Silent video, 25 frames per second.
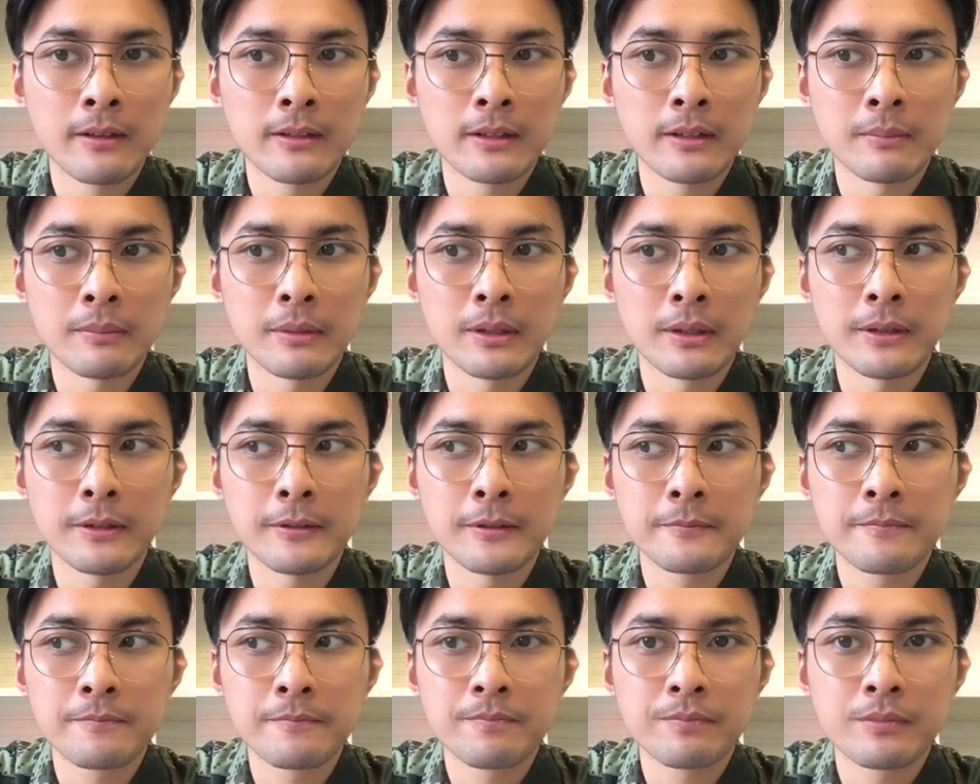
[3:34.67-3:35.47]
那么
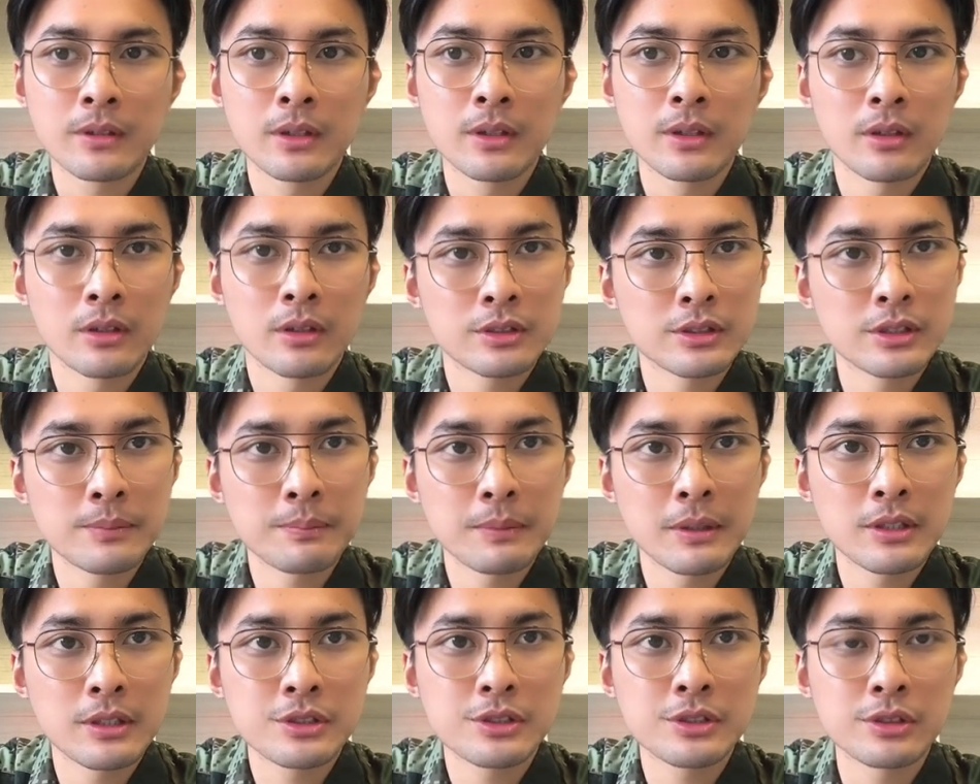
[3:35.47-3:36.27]
这
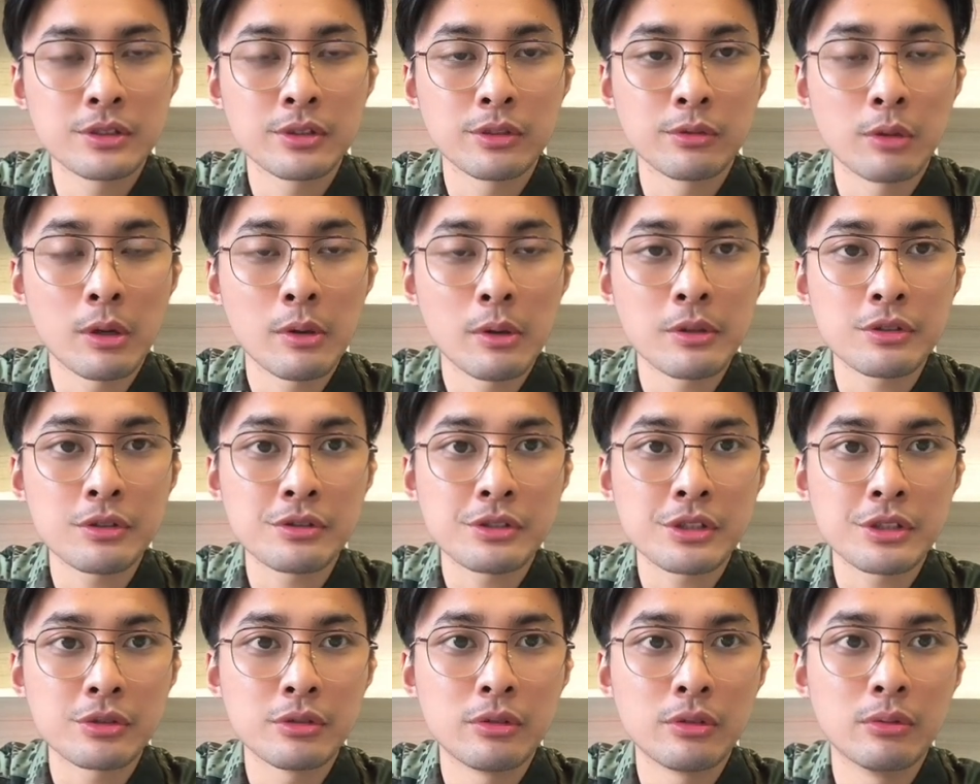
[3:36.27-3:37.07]
边是完完全
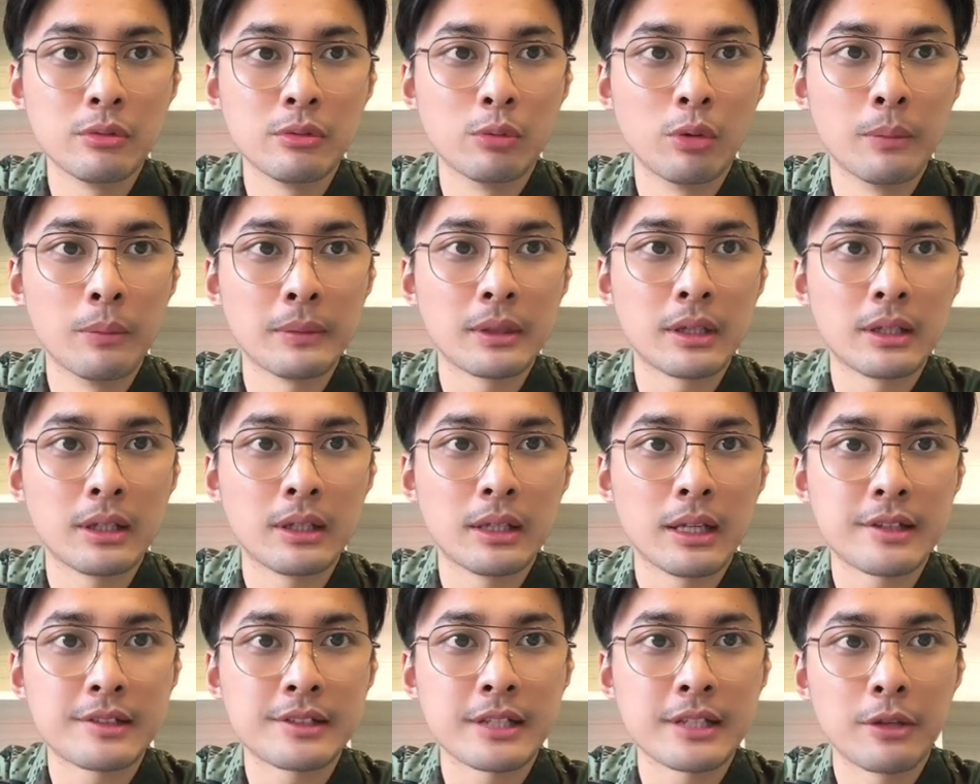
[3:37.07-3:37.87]
全由我们的人
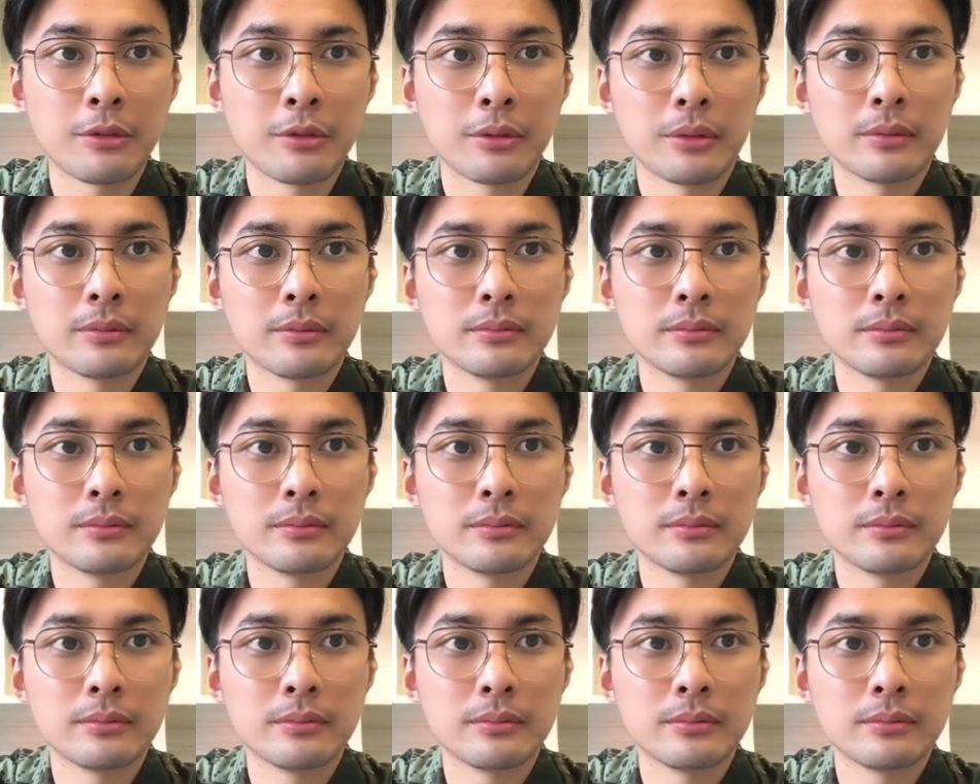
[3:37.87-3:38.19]
来参与。